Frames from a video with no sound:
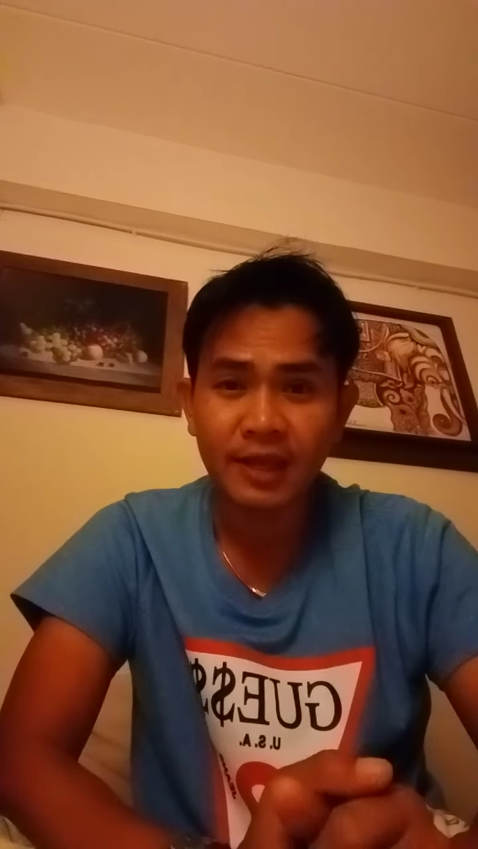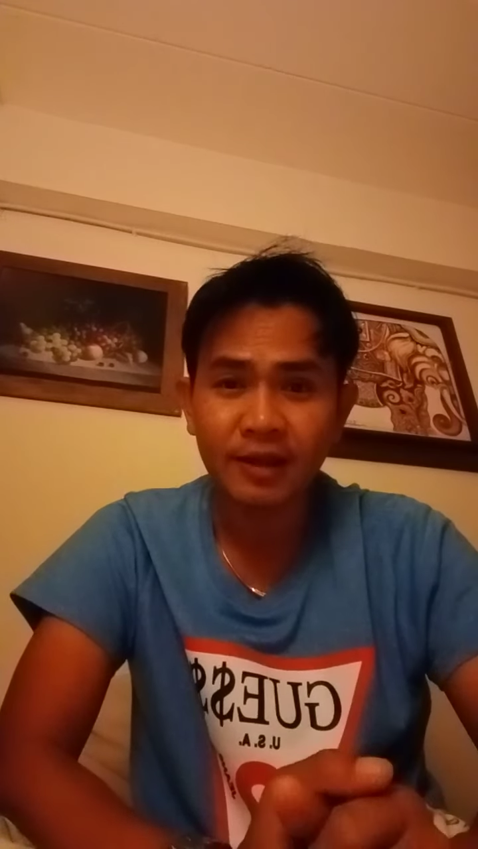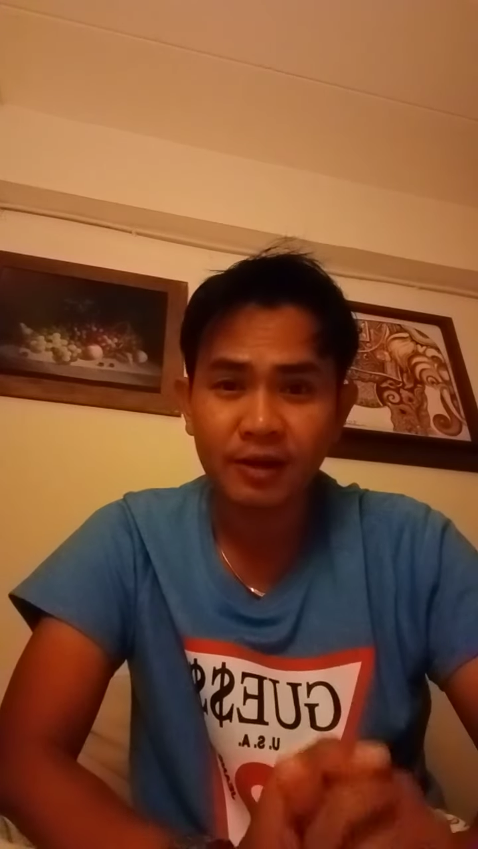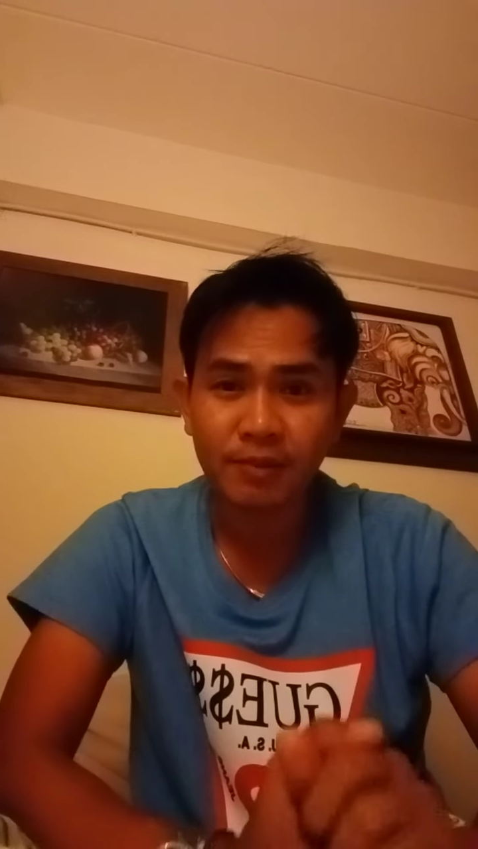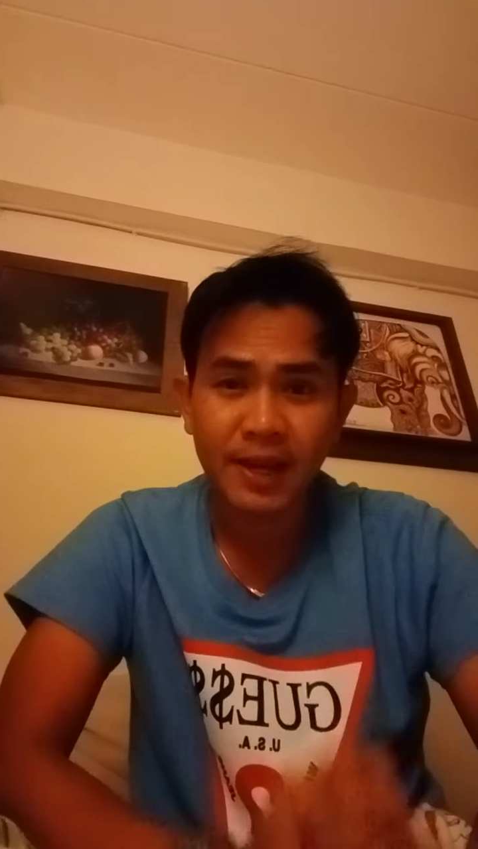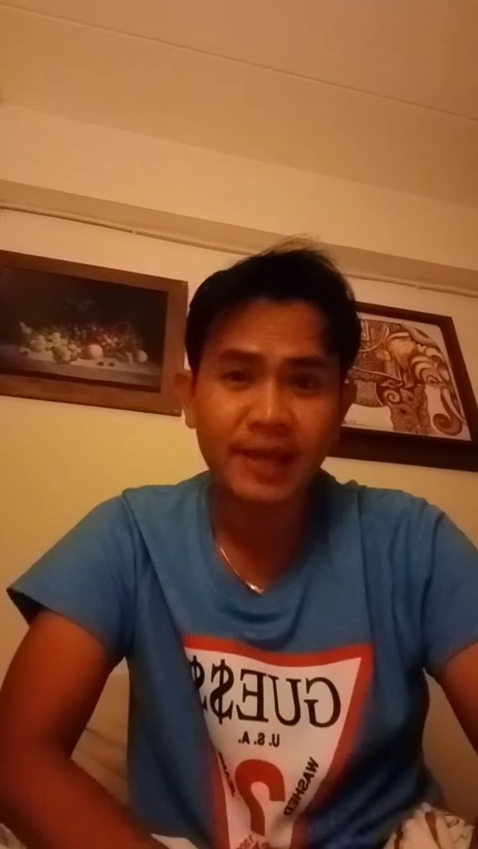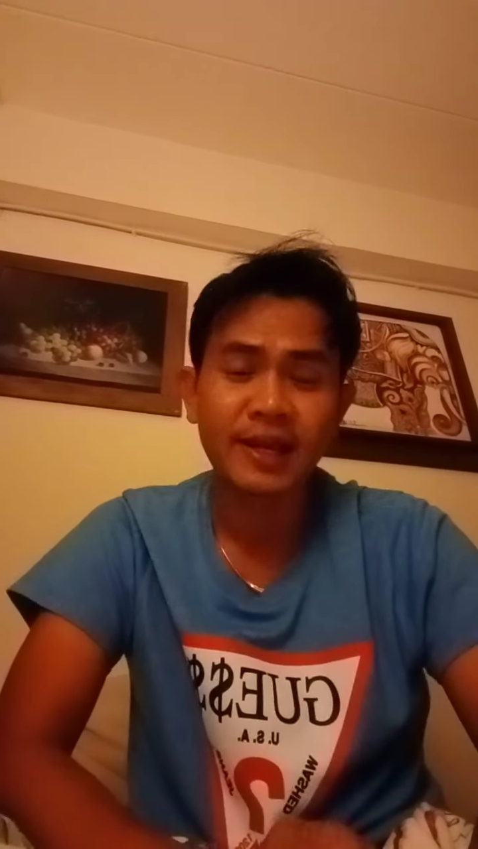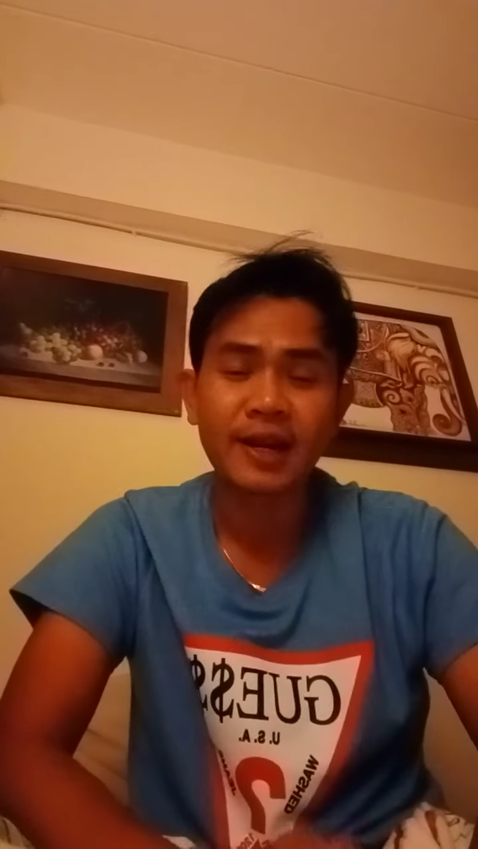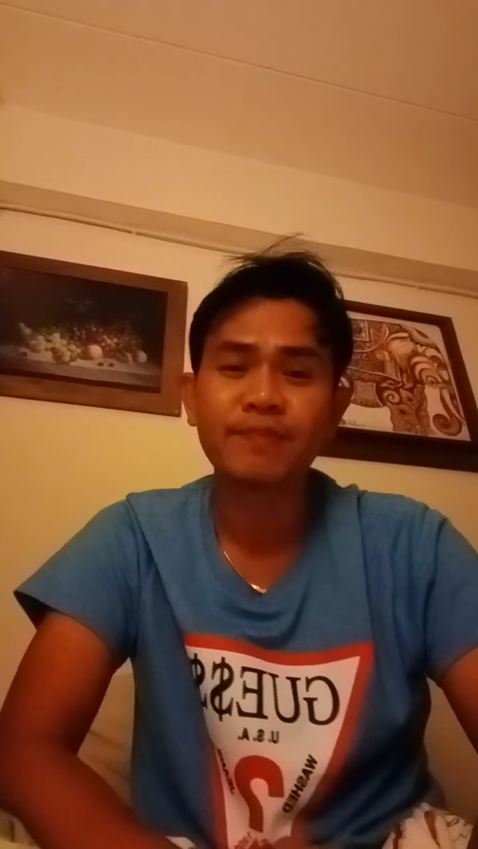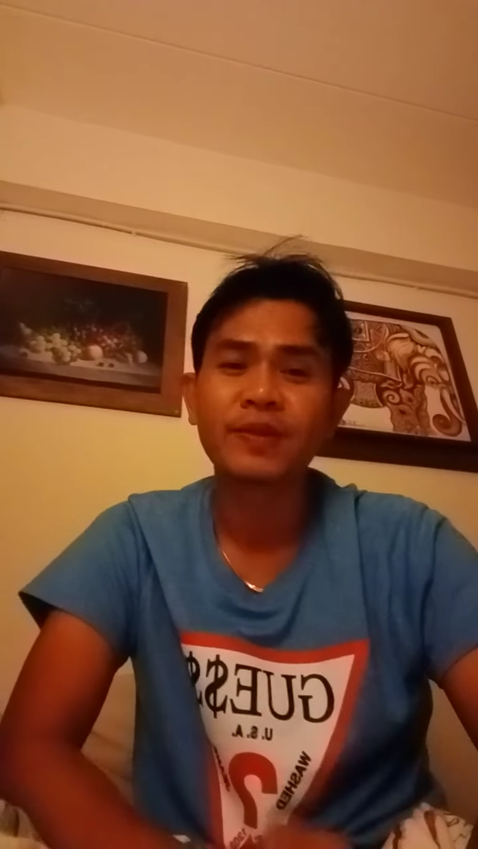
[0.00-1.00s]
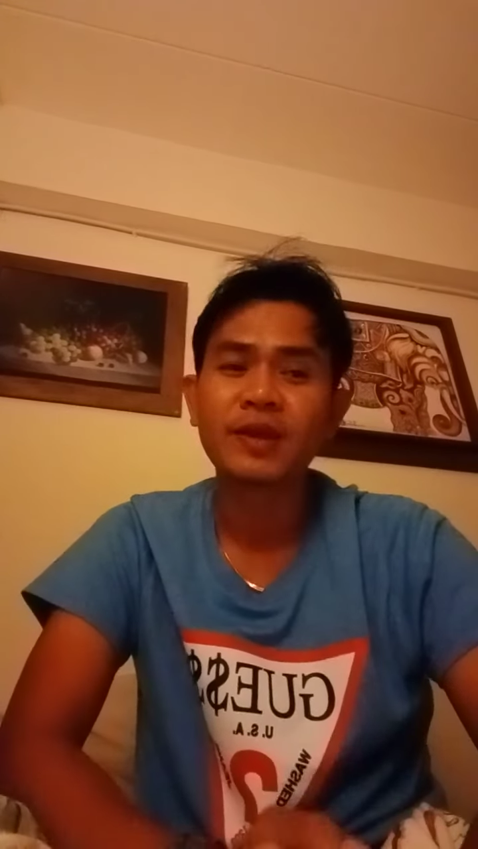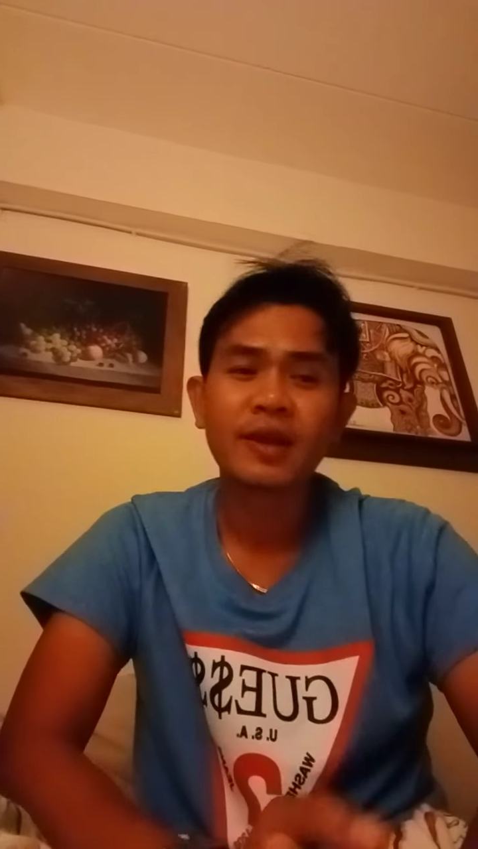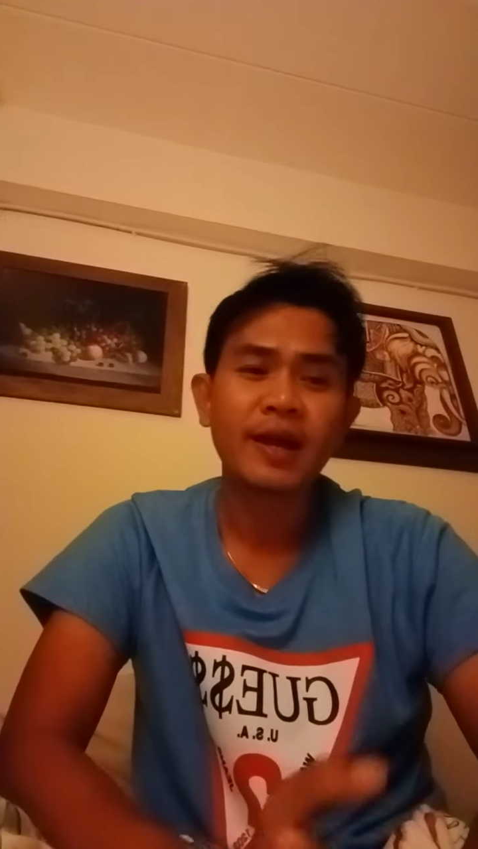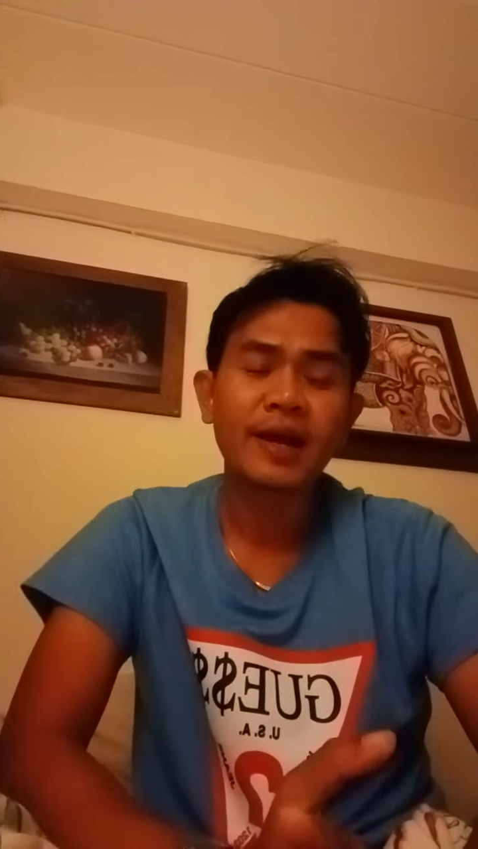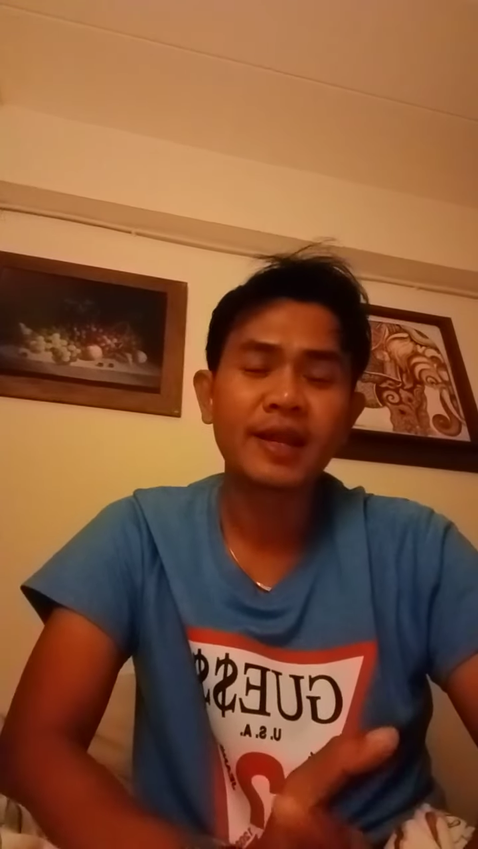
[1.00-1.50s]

จริงหรือไม่นะครับ อัน